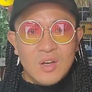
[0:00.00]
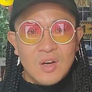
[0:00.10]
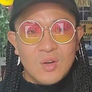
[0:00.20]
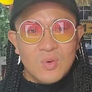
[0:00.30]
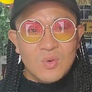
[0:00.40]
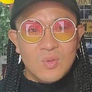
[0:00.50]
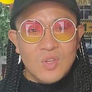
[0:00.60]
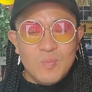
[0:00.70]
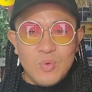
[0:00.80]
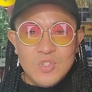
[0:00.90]
あのー、
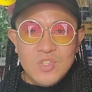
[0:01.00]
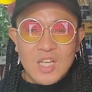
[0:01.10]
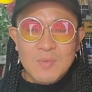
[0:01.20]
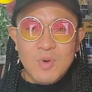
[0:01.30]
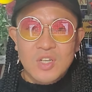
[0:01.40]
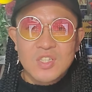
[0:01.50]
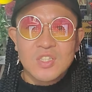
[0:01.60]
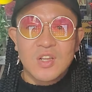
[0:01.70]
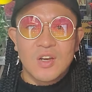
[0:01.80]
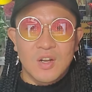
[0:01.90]
日本人の頭おかしいん
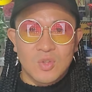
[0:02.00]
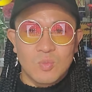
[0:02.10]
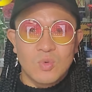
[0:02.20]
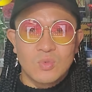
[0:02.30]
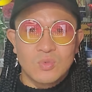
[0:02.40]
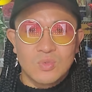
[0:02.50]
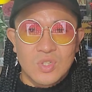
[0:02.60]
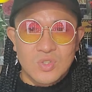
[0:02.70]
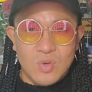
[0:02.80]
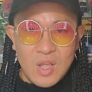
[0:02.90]
じゃねえかなって思うん
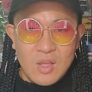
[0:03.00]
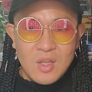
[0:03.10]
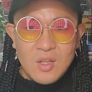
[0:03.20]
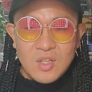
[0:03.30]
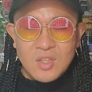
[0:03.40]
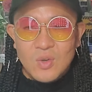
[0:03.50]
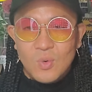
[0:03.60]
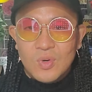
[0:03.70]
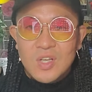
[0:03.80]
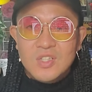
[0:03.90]
ですよね。だって
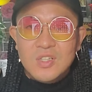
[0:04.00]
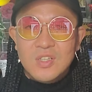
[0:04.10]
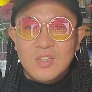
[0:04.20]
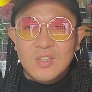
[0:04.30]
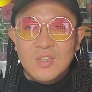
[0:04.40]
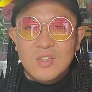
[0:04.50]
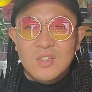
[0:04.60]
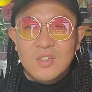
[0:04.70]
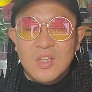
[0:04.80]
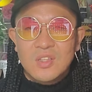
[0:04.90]
同
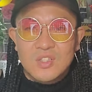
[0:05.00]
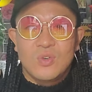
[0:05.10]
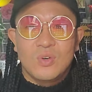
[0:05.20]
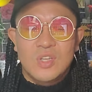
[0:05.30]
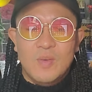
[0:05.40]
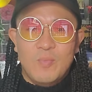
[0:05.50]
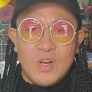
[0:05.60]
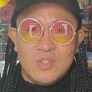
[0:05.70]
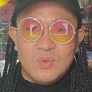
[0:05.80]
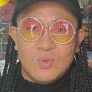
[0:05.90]
じなんですよ。やっ
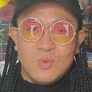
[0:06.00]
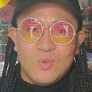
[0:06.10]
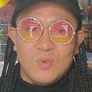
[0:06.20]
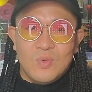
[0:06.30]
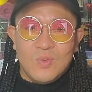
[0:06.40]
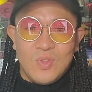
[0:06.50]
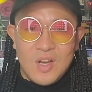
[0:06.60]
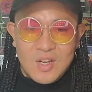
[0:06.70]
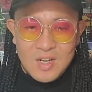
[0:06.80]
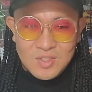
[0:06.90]
ぱりその、
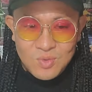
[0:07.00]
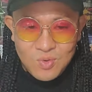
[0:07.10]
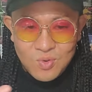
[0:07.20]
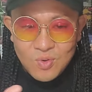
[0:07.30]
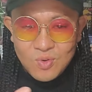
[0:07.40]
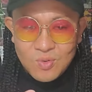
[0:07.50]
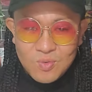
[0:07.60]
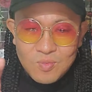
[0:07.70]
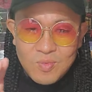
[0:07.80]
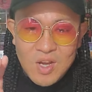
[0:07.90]
なんか、その、
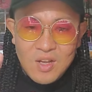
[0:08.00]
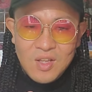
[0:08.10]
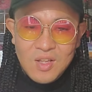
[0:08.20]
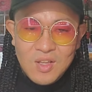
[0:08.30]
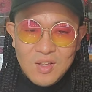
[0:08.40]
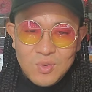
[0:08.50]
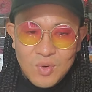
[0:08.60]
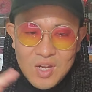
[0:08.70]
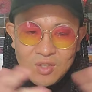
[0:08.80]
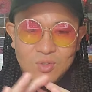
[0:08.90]
まあ、
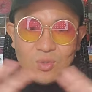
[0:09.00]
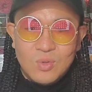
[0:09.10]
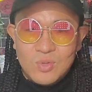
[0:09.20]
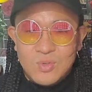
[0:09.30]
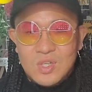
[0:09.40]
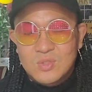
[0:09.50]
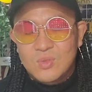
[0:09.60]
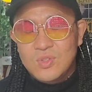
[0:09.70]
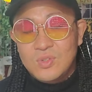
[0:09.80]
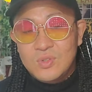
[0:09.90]
ドラッグというか
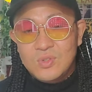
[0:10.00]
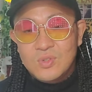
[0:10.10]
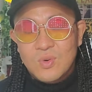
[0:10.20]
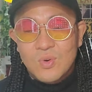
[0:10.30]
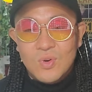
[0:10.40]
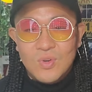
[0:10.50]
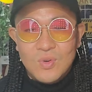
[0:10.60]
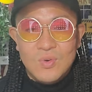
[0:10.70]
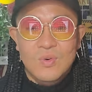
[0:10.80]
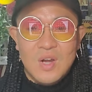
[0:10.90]
そういう高
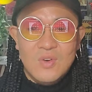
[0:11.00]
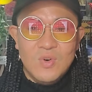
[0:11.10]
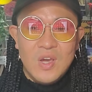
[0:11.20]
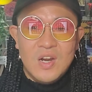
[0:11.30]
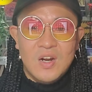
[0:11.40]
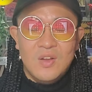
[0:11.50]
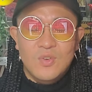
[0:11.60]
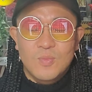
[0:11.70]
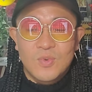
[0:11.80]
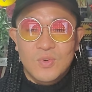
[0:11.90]
揚感を得られ
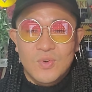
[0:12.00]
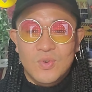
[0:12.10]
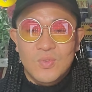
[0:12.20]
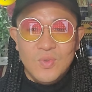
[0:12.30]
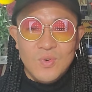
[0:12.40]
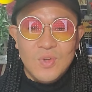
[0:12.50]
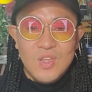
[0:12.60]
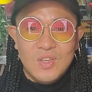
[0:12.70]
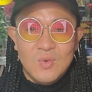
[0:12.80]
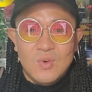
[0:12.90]
るものの
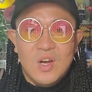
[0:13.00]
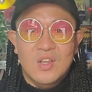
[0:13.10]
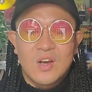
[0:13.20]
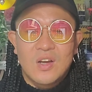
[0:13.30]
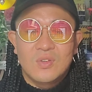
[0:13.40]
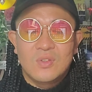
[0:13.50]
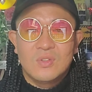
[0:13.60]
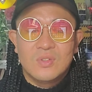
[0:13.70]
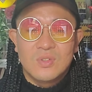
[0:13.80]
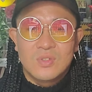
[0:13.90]
影響下にあ
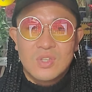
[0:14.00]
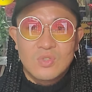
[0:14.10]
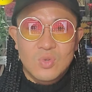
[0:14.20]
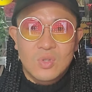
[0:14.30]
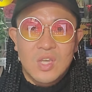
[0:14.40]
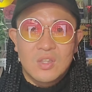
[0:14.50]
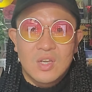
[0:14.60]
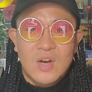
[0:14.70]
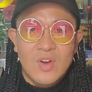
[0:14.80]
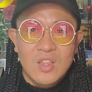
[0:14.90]
るっていう状態っ
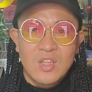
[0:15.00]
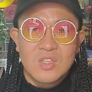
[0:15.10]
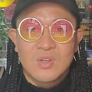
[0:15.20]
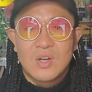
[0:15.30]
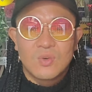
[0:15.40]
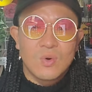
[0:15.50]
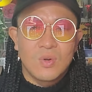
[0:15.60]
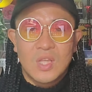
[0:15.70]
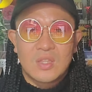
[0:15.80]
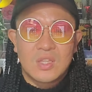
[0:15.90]
て変わらないんですよ。
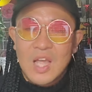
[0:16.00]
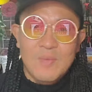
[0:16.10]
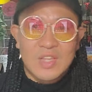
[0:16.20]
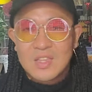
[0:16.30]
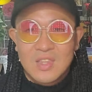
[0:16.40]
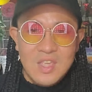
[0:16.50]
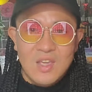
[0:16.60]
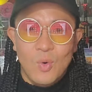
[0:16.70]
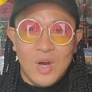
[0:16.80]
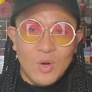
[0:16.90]
アルコールだって大麻だっ
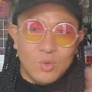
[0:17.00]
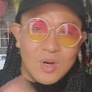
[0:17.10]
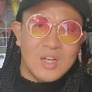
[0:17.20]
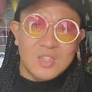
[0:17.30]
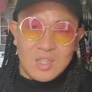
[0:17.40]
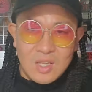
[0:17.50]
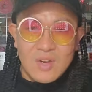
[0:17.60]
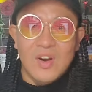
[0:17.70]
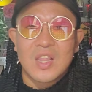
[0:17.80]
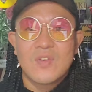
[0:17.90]
て他のドラッグだって
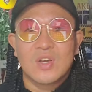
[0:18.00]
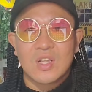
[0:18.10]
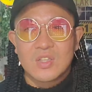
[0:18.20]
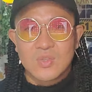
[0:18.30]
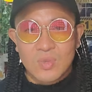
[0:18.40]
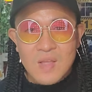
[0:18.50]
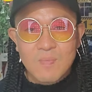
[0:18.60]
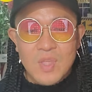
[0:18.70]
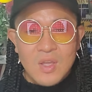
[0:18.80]
変わらないわけなんですよね。